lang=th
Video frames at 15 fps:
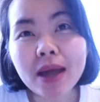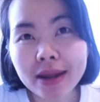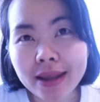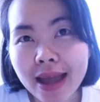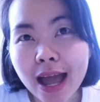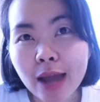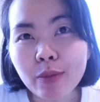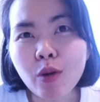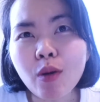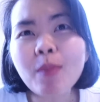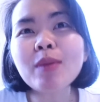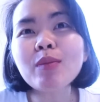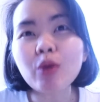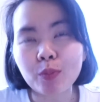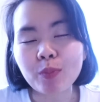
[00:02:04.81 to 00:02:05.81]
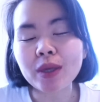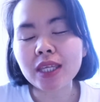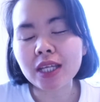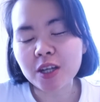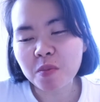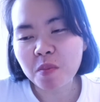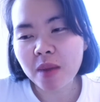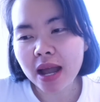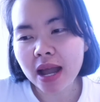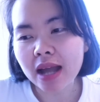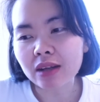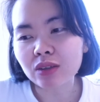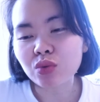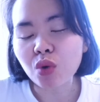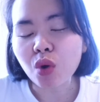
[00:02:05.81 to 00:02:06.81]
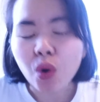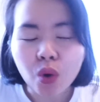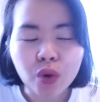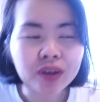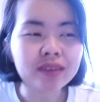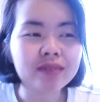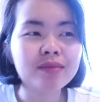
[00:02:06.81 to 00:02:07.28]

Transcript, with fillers: เรียนเพราะมันหมดไปเยอะมากทุกคน